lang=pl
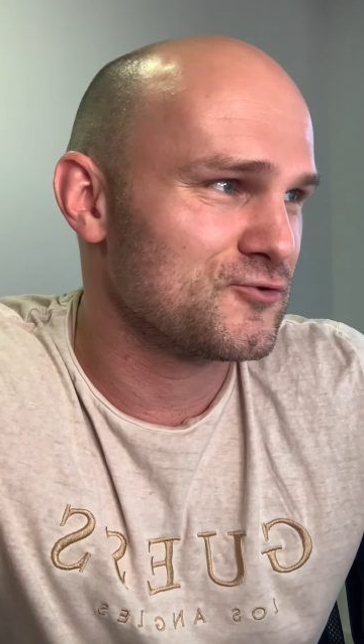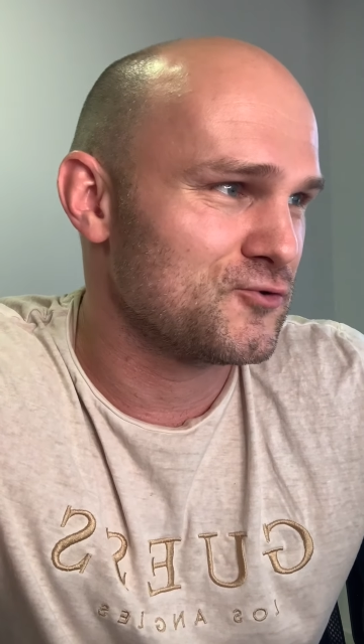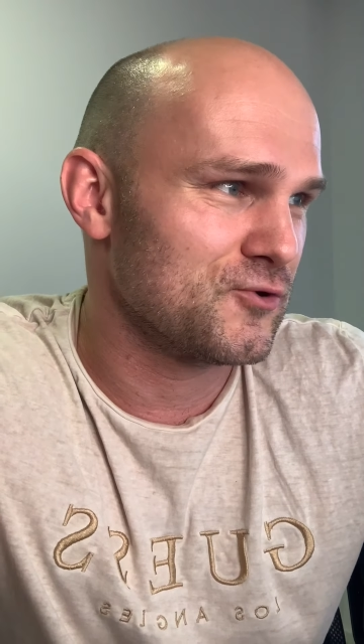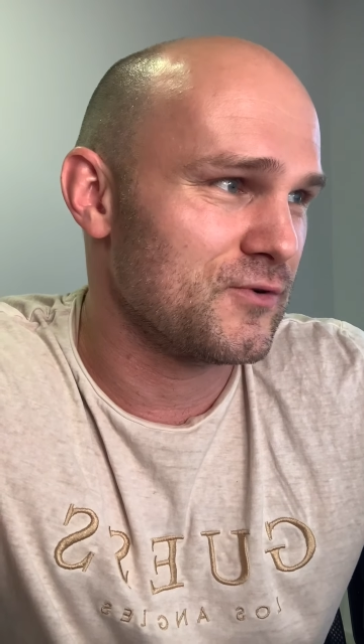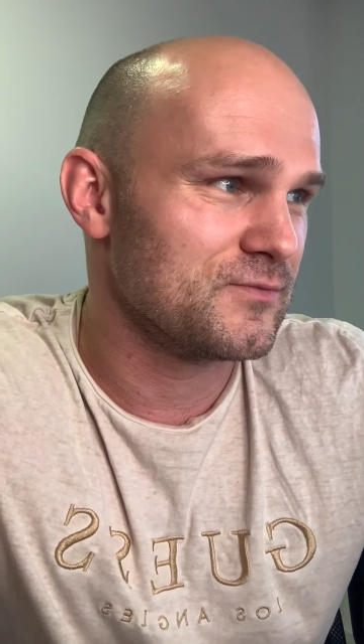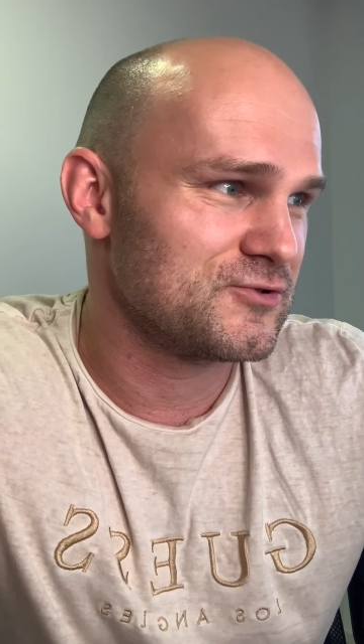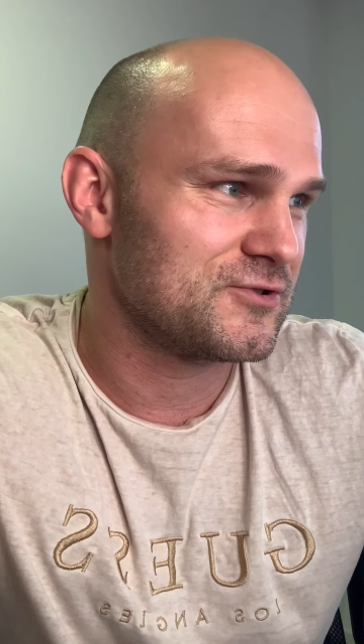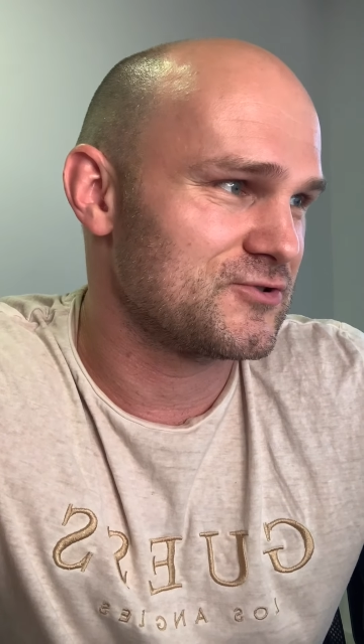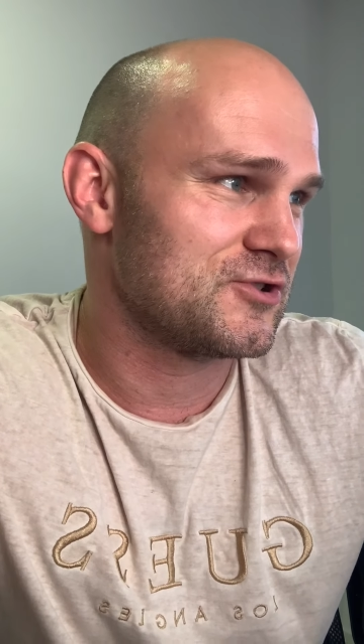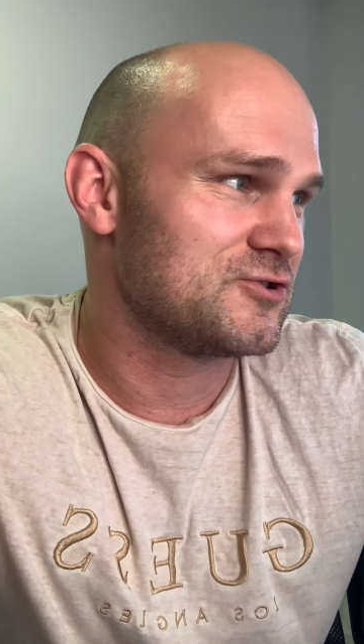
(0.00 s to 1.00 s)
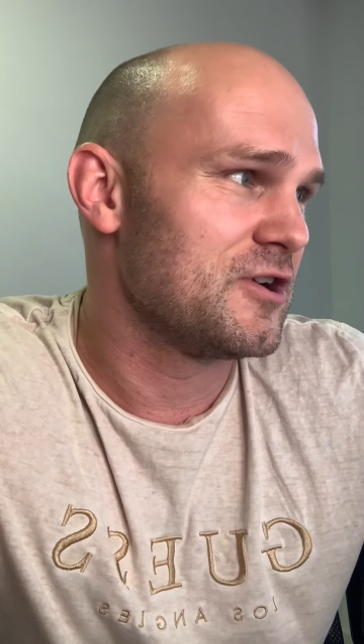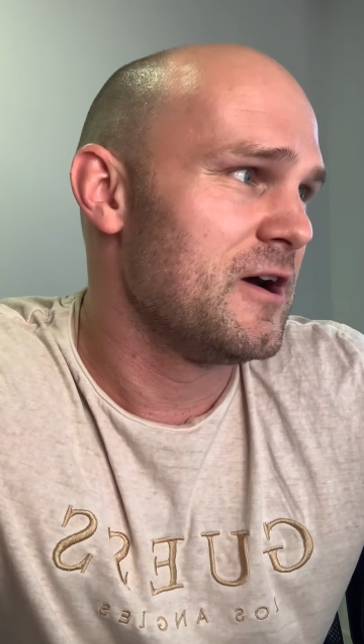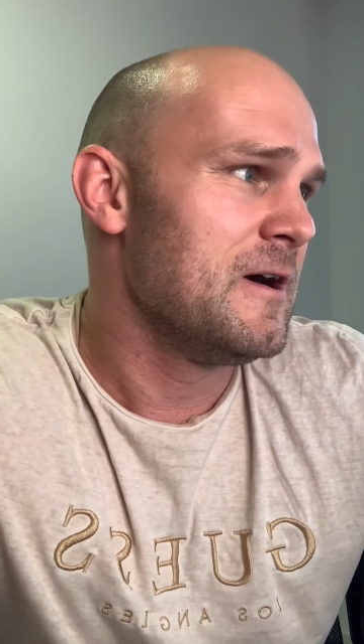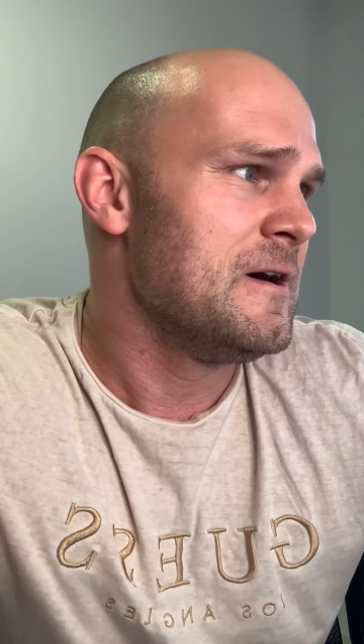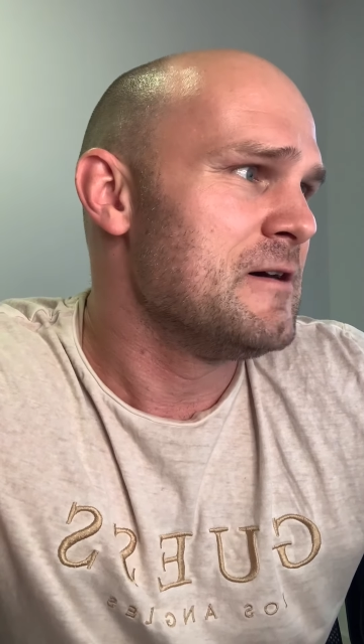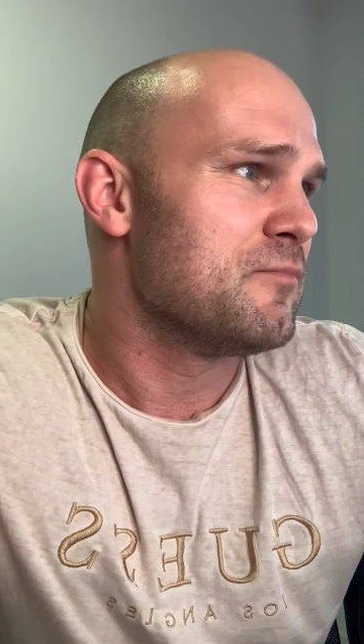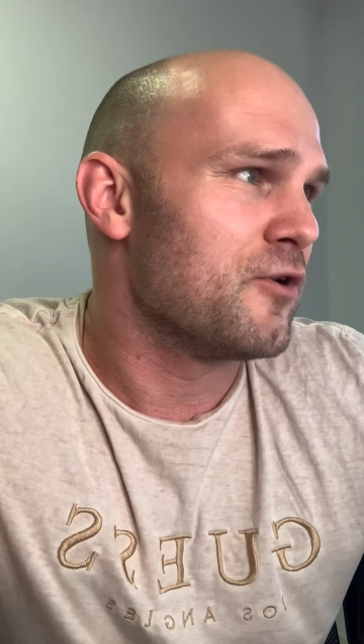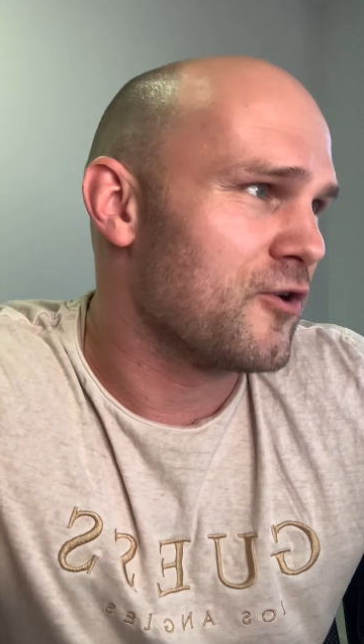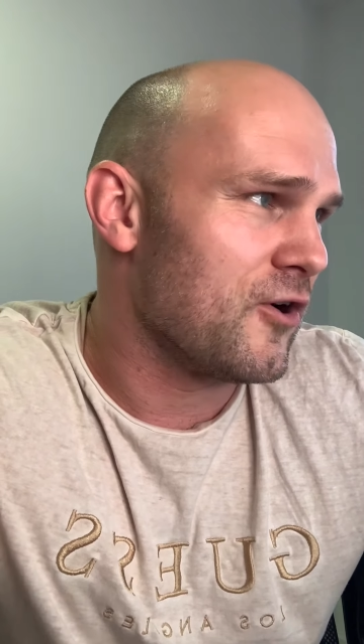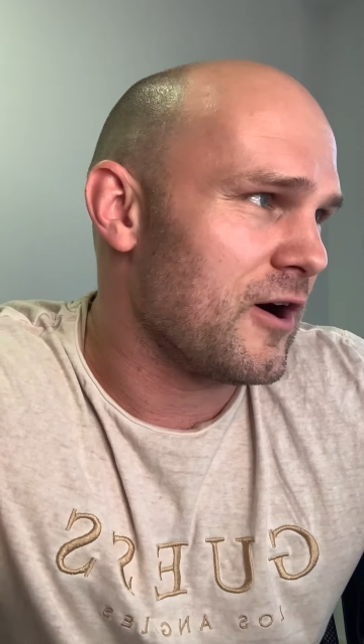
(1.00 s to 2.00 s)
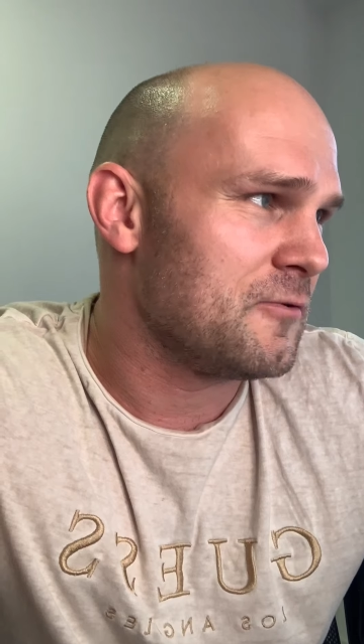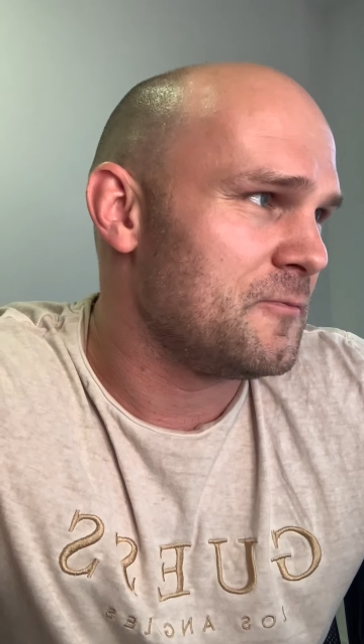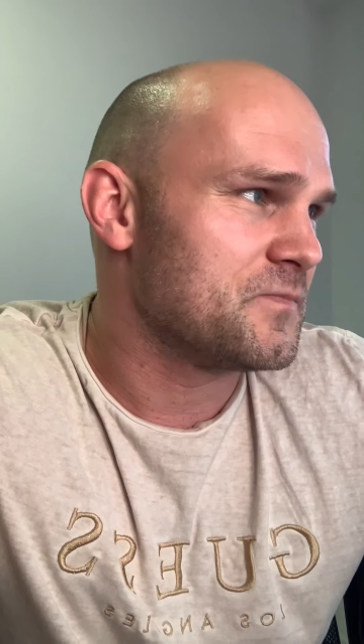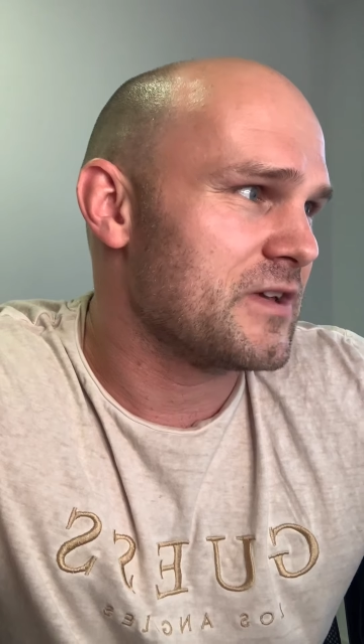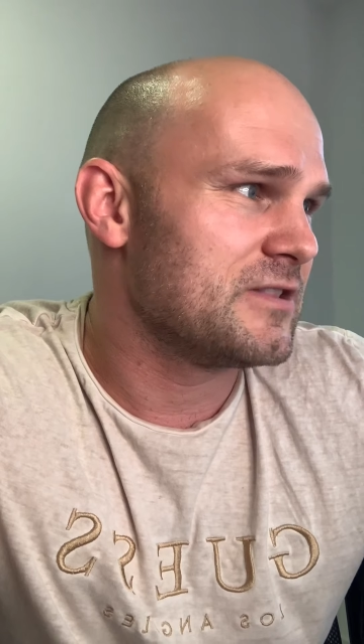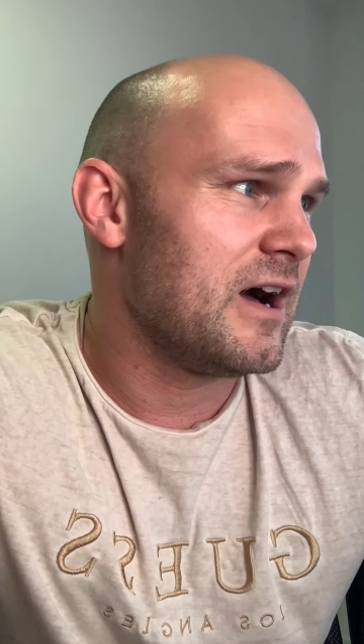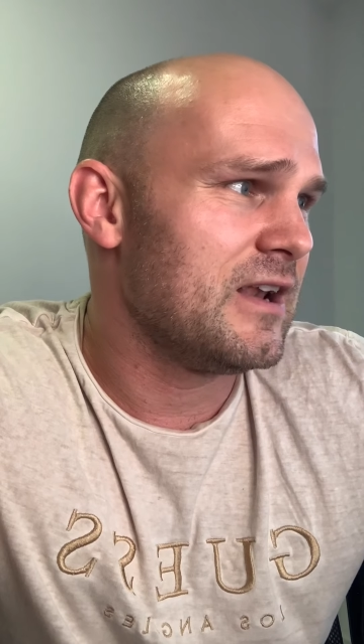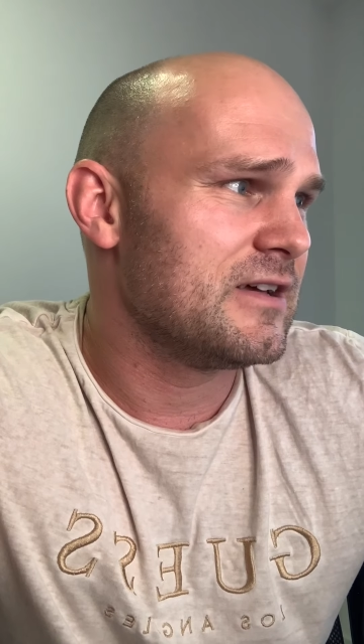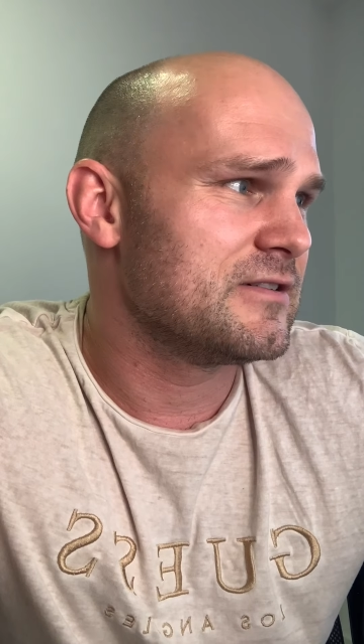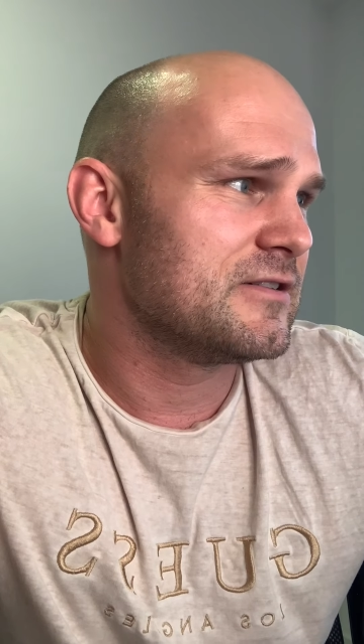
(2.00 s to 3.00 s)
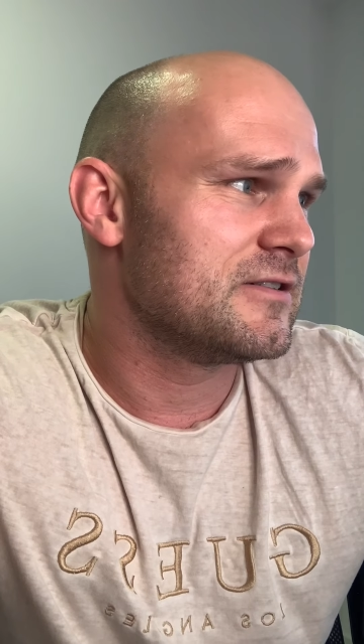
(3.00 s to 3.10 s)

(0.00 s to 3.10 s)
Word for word: którąś żeś pokochał. I dalej,